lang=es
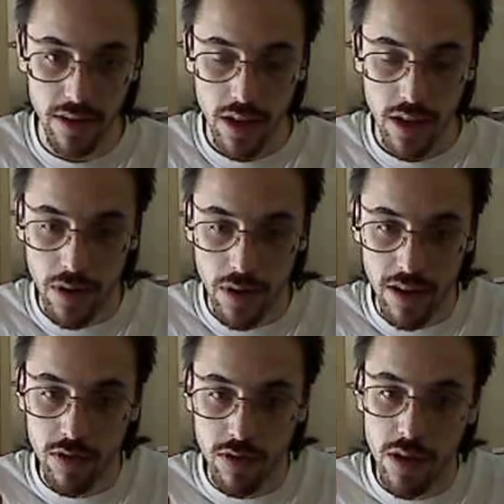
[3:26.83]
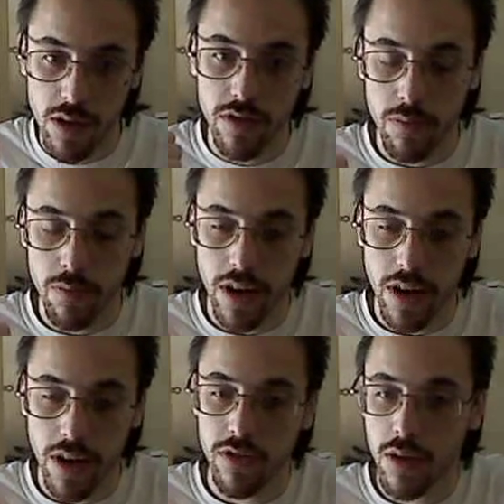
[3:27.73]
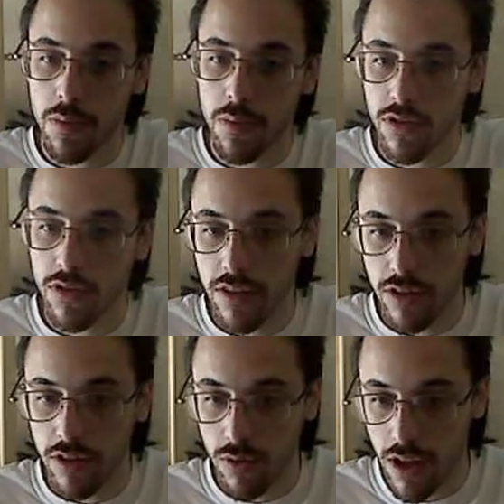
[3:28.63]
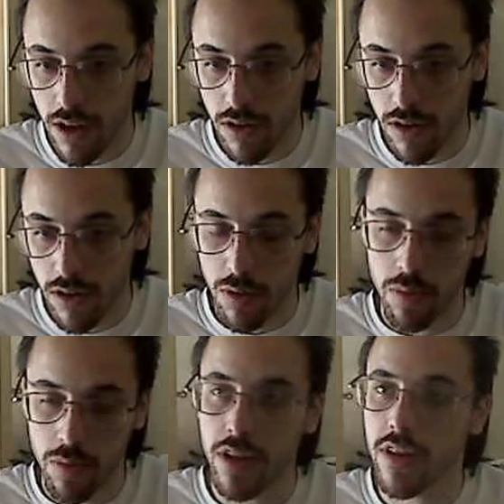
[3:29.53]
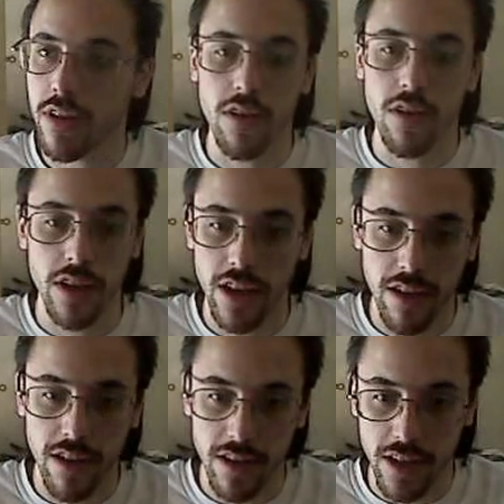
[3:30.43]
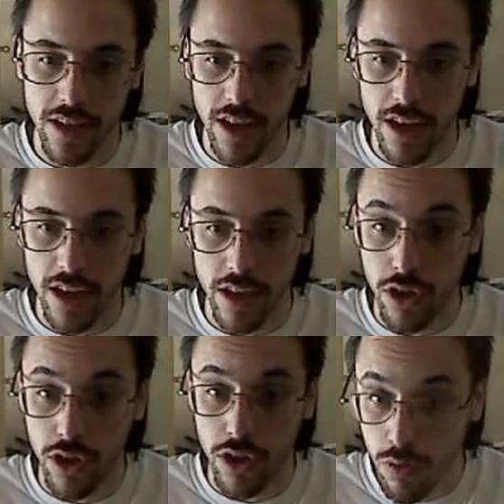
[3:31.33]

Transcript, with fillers: Para la, segunda para la segunda persona del singular, correspondiente a lo que en inglés sería you,